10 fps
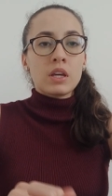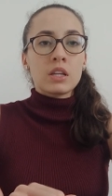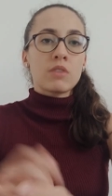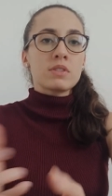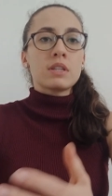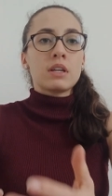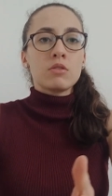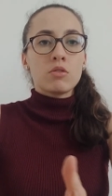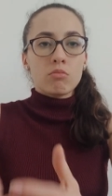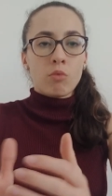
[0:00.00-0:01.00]
Então você
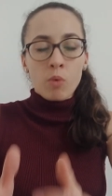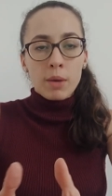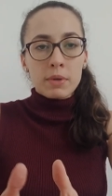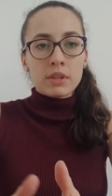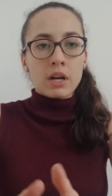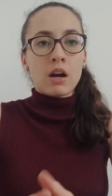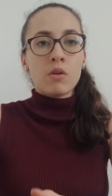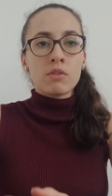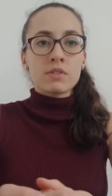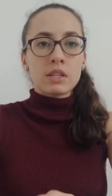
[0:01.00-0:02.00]
tem um
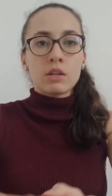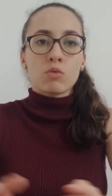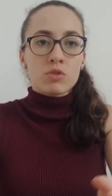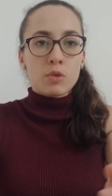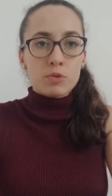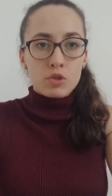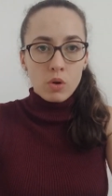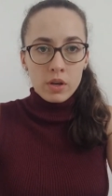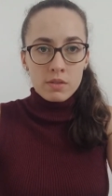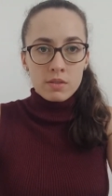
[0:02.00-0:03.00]
capital e você tem duas
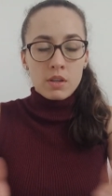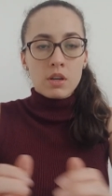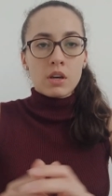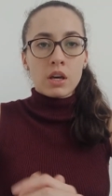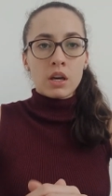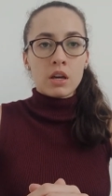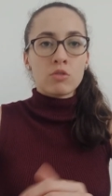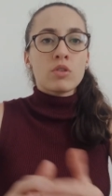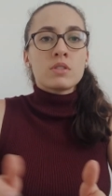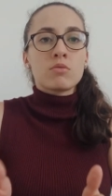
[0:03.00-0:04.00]
opções, é,
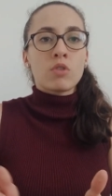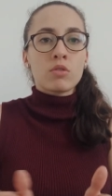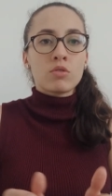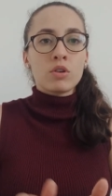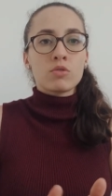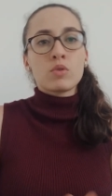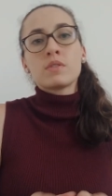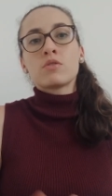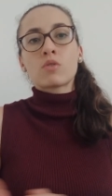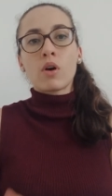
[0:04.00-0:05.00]
dois, do,
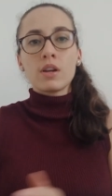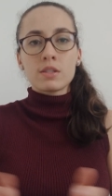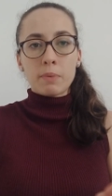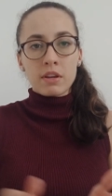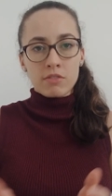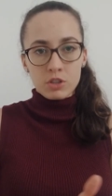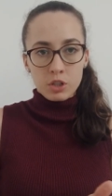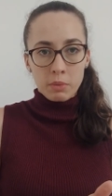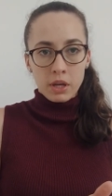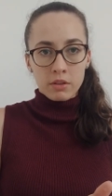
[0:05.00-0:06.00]
duas escolhas para
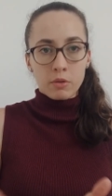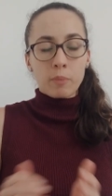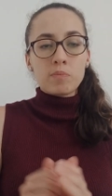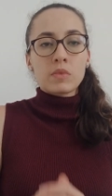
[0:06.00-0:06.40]
investimento.